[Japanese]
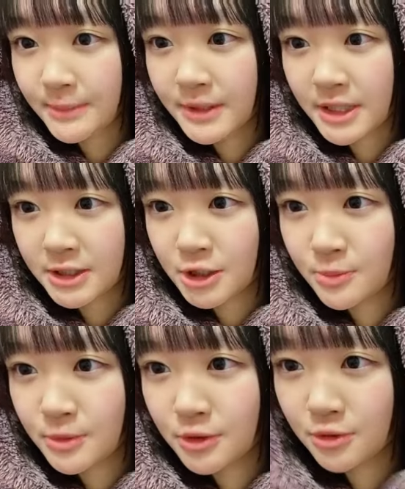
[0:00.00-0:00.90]
あ
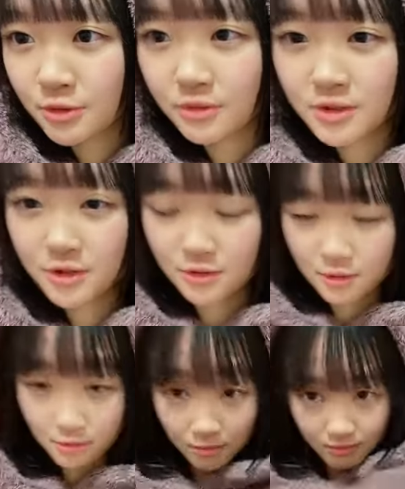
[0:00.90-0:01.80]
の
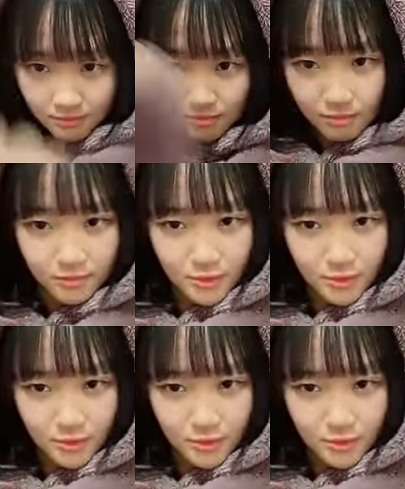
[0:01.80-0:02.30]
なんだっけ